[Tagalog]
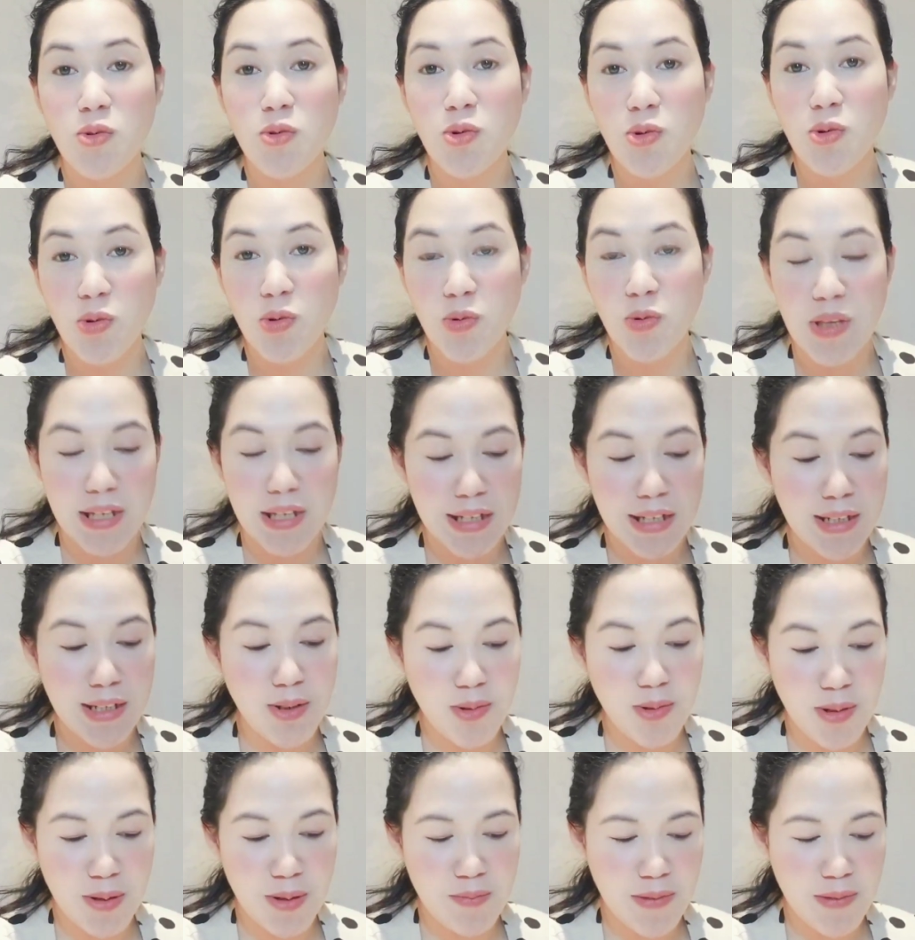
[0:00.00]
Uuwi na
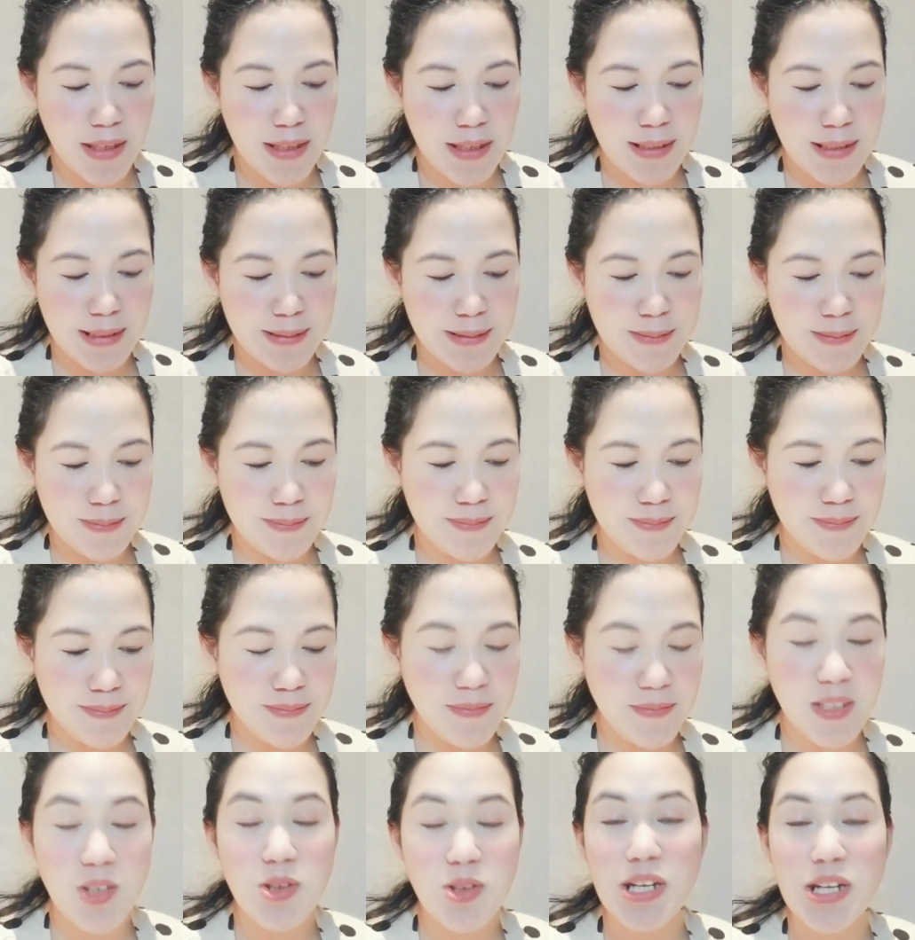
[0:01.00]
daw kami.
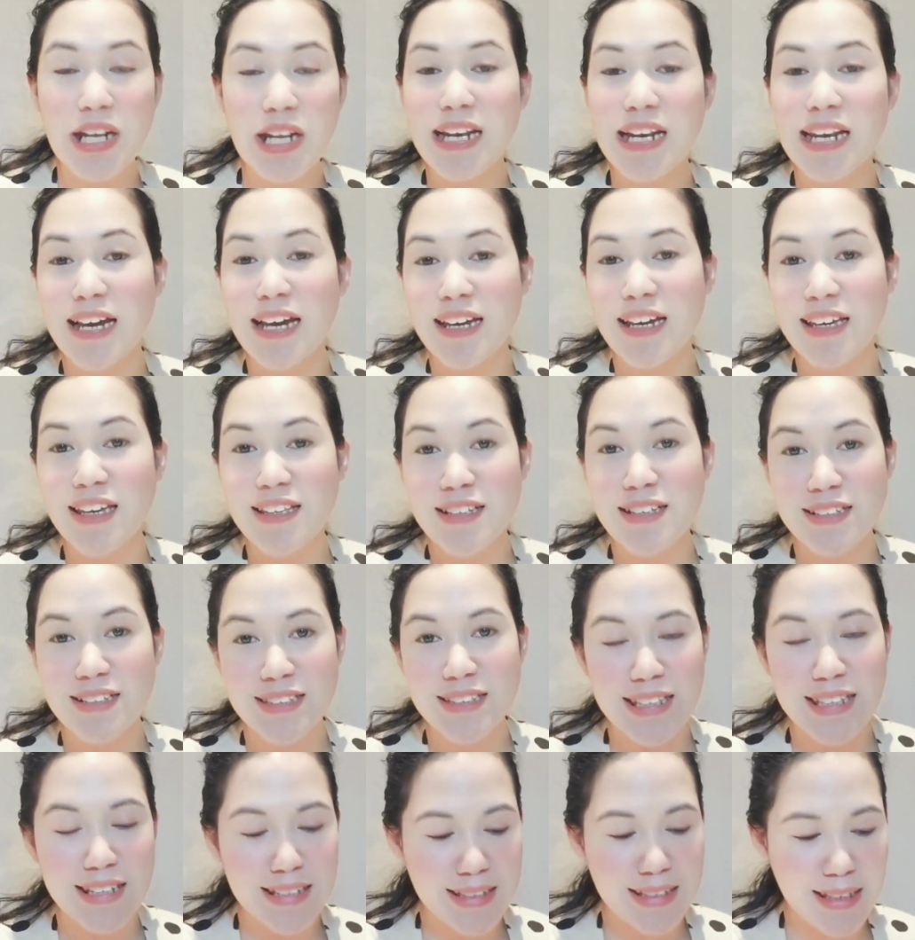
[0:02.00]
Yun ang lagi niyang
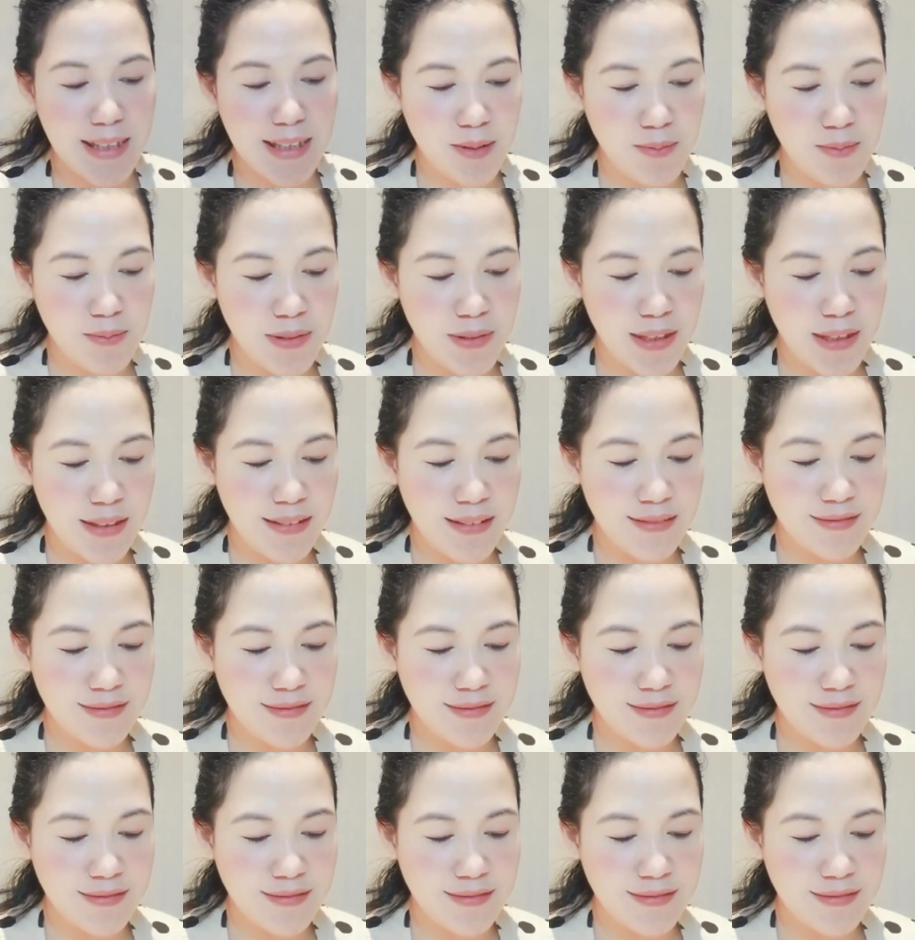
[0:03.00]
sinasabi.